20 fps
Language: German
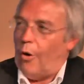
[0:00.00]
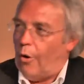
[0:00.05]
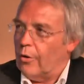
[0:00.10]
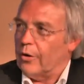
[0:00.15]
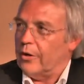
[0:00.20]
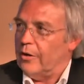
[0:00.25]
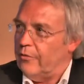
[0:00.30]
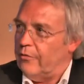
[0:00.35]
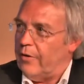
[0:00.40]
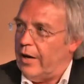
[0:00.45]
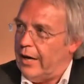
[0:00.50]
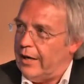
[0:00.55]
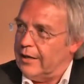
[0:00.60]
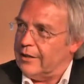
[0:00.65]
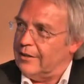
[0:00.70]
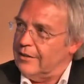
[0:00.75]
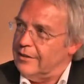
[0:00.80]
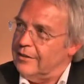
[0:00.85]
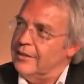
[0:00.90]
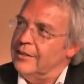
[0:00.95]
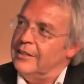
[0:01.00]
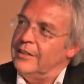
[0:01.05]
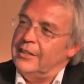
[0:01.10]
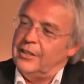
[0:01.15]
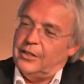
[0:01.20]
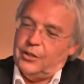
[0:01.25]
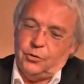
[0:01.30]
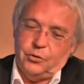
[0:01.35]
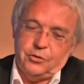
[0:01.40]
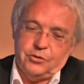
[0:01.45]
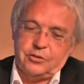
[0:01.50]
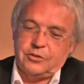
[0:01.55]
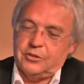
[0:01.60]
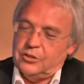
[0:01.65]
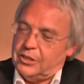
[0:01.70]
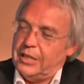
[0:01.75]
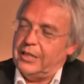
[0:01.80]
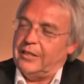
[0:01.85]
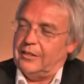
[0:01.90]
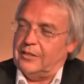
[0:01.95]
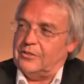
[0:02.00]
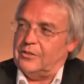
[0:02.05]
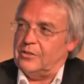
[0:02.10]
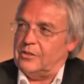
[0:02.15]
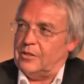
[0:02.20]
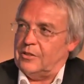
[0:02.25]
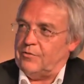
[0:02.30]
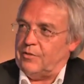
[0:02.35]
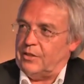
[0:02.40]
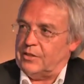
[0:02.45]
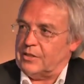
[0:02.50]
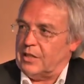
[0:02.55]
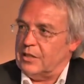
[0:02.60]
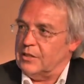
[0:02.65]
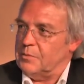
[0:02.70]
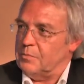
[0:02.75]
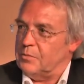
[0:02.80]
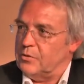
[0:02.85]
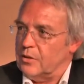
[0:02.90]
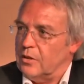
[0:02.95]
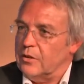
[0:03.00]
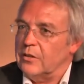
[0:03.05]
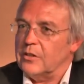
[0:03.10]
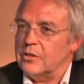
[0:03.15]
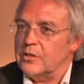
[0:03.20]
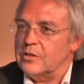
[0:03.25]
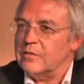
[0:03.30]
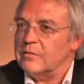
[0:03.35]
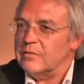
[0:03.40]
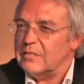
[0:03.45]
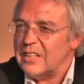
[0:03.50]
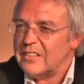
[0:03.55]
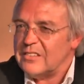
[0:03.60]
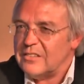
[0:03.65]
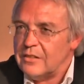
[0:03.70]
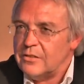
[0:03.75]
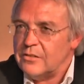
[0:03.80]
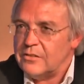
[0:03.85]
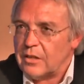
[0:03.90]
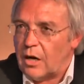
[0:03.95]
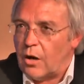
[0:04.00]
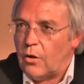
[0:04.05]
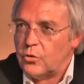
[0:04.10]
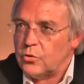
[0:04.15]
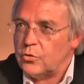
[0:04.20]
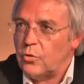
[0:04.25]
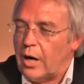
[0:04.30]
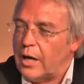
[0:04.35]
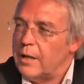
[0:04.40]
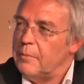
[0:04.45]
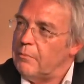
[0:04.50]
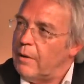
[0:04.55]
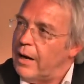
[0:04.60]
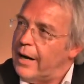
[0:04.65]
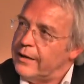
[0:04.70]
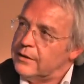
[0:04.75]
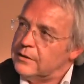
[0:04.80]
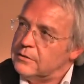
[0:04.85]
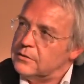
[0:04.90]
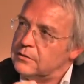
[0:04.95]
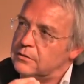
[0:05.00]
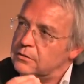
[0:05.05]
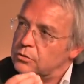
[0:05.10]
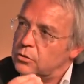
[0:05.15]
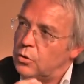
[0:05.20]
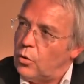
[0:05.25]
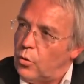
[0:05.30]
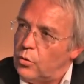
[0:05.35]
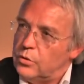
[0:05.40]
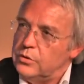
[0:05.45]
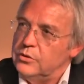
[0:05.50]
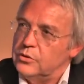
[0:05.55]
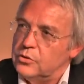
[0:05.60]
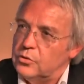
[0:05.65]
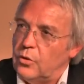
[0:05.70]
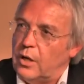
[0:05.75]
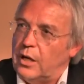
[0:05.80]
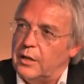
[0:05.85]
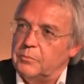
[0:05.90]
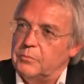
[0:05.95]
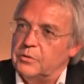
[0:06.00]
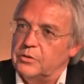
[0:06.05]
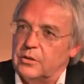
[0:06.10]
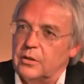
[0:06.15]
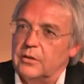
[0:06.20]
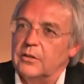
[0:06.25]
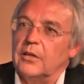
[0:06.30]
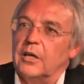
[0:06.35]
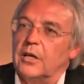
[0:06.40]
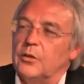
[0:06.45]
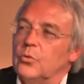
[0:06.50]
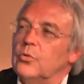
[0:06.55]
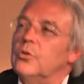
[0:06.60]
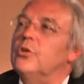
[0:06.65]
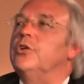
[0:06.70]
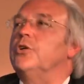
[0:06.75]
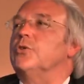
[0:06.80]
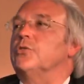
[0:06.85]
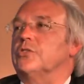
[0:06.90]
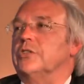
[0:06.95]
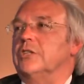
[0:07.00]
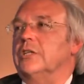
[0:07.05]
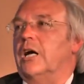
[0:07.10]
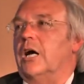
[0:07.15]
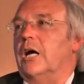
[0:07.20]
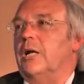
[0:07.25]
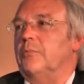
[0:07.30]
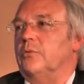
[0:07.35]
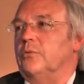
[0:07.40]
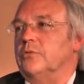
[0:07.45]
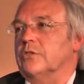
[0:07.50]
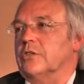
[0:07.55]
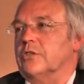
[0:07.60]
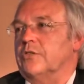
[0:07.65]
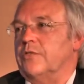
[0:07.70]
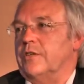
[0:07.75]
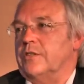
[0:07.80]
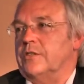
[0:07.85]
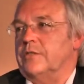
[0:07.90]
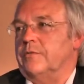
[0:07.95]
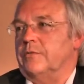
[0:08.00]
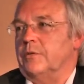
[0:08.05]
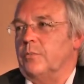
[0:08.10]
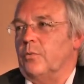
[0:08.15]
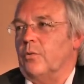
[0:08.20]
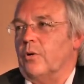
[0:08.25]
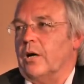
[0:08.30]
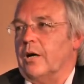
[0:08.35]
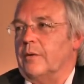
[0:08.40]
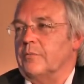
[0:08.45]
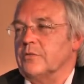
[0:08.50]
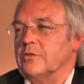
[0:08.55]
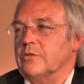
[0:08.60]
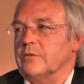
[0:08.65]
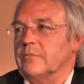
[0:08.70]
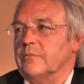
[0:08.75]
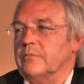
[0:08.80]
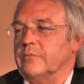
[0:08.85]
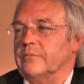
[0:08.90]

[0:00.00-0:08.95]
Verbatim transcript: Orgelwerke und ich denke, das ist etwas ganz Besonderes. Das ist auch so ein Markengrund, so ein besonderer Nukleus innerhalb unseres Festivalprogramms.